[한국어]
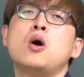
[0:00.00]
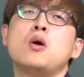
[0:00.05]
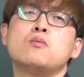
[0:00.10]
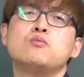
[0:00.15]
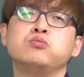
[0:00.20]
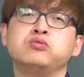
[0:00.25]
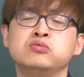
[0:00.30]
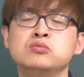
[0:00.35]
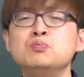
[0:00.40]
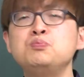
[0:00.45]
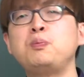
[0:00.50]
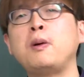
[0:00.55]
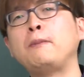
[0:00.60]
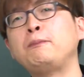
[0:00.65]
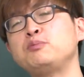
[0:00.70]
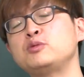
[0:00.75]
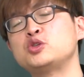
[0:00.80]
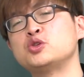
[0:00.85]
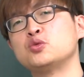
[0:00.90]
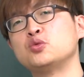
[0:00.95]

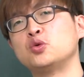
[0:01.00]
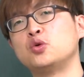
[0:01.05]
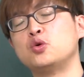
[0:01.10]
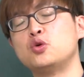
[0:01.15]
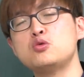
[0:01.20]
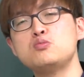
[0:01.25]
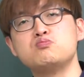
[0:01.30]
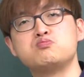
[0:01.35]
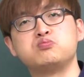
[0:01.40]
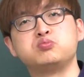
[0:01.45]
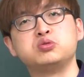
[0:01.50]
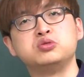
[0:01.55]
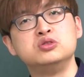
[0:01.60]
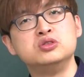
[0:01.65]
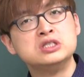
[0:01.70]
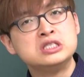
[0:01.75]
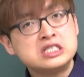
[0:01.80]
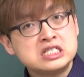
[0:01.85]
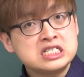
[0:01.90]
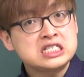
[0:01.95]
문법적으로는
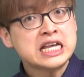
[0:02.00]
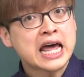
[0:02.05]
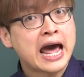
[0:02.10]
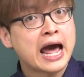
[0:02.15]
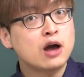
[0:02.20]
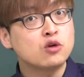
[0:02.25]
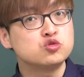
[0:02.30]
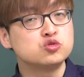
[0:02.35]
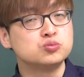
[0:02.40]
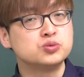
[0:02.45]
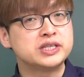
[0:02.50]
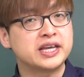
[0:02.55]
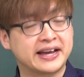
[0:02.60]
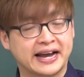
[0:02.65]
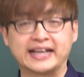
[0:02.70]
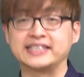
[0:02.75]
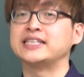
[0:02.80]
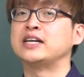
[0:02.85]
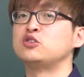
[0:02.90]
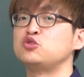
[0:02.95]
분사 구문이
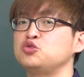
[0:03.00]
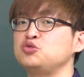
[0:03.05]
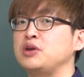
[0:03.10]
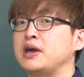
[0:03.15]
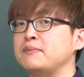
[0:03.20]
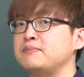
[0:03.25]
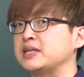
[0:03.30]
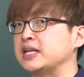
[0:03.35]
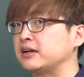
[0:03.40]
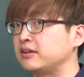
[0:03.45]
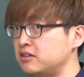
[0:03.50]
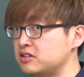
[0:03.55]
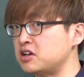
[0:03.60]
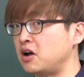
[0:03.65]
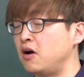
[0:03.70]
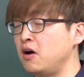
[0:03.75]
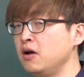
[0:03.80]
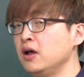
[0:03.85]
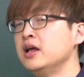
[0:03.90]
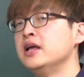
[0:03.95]
가장 중요합니다.
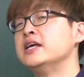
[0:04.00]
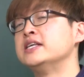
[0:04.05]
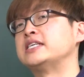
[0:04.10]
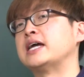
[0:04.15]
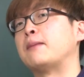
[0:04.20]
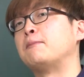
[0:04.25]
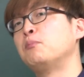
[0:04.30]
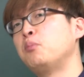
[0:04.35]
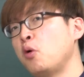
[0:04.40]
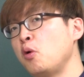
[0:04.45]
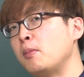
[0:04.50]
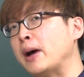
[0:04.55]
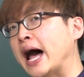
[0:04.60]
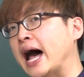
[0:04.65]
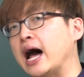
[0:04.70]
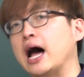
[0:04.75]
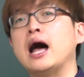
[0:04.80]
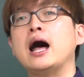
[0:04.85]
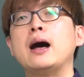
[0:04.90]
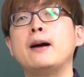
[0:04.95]
그래서 자
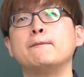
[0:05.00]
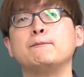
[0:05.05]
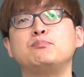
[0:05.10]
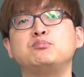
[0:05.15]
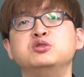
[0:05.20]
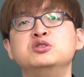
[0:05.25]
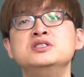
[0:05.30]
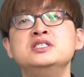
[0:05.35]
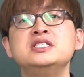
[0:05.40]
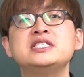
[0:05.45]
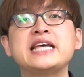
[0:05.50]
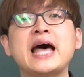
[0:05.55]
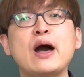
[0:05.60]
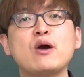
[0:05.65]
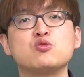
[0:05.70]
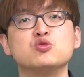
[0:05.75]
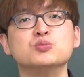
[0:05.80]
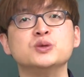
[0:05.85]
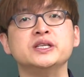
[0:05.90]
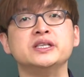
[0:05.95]
포마 분사
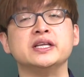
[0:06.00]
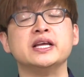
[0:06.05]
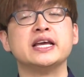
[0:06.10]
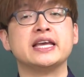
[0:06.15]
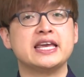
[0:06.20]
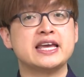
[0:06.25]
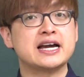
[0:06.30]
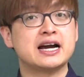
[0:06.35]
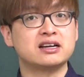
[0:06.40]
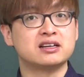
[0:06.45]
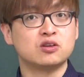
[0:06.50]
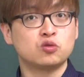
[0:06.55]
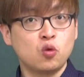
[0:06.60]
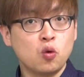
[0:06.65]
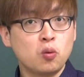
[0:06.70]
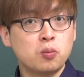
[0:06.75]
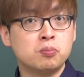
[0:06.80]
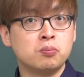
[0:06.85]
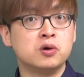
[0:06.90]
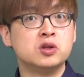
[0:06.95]
구문 이 강의를
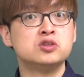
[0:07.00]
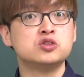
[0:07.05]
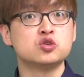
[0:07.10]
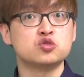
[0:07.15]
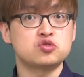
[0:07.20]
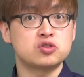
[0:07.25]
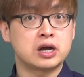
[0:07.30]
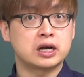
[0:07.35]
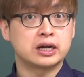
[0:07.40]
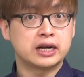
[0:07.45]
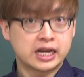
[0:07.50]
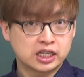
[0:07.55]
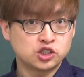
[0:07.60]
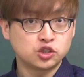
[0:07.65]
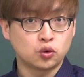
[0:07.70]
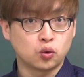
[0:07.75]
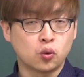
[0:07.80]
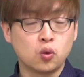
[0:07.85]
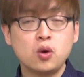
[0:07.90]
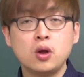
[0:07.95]
꼭 먼저 수강을
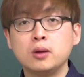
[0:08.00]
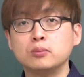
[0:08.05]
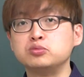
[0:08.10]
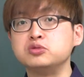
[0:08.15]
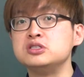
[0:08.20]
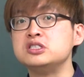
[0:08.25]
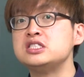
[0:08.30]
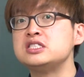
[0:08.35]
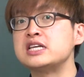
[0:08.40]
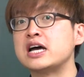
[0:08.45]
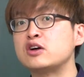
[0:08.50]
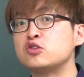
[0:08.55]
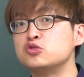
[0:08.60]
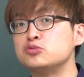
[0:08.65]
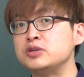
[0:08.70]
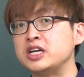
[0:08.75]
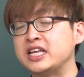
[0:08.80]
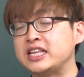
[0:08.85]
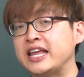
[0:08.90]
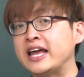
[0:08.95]
하시고 분사
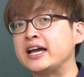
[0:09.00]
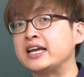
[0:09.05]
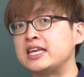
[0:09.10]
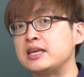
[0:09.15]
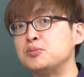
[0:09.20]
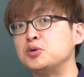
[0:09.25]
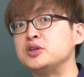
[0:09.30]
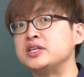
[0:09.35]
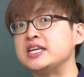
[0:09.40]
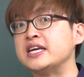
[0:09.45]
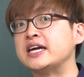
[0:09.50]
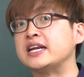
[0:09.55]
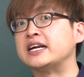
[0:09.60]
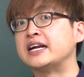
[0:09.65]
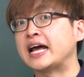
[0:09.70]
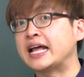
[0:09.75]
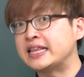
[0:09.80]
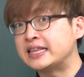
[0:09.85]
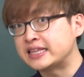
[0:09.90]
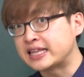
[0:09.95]
구문에 대한 기본 이해를
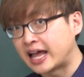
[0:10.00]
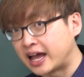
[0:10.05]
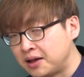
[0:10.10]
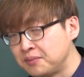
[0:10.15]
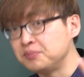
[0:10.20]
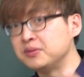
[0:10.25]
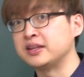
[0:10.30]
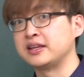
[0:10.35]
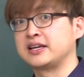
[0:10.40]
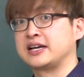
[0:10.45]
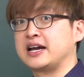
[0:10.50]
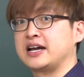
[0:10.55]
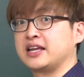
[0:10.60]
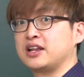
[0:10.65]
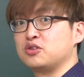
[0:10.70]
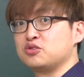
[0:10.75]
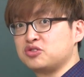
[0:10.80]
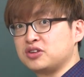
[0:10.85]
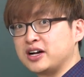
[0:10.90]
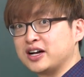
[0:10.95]
한 다음
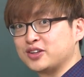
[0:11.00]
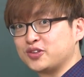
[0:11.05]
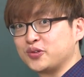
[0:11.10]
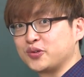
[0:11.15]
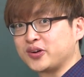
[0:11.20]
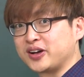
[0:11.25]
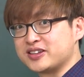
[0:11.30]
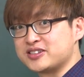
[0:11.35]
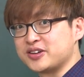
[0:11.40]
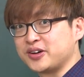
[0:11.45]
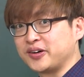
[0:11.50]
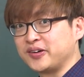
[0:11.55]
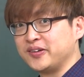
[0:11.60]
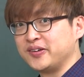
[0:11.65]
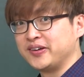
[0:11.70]
강의를 수강하도록 하세요.